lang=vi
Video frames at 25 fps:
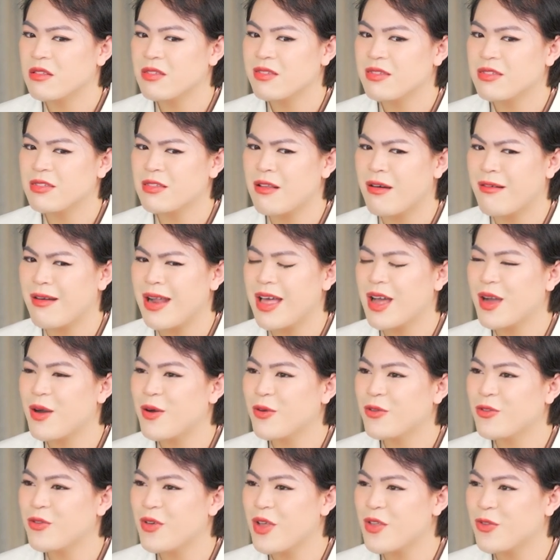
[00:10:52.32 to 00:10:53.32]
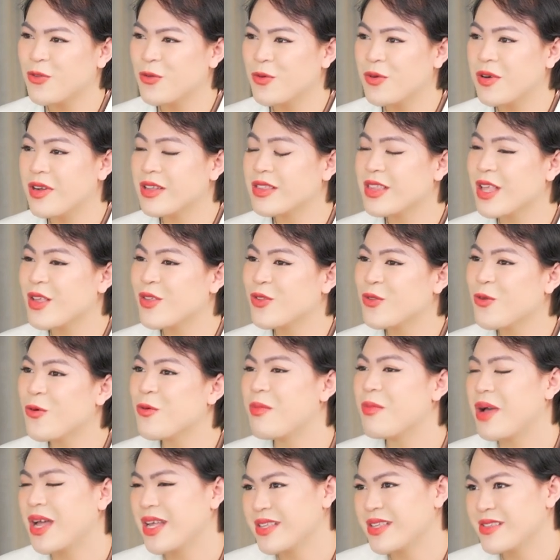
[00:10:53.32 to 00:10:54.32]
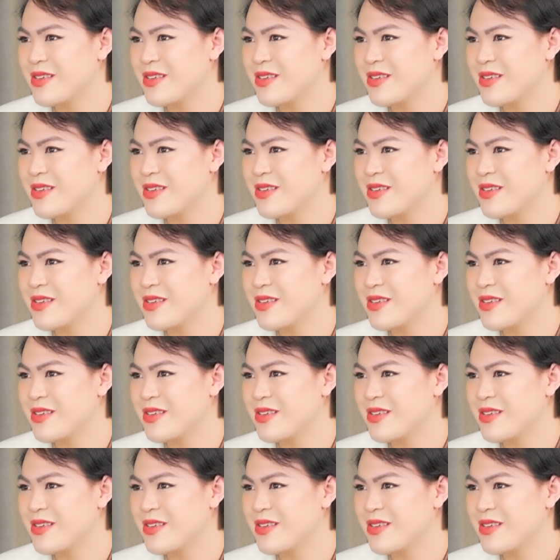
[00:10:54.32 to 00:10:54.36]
nó là câu chuyện xu hướng tình dục mà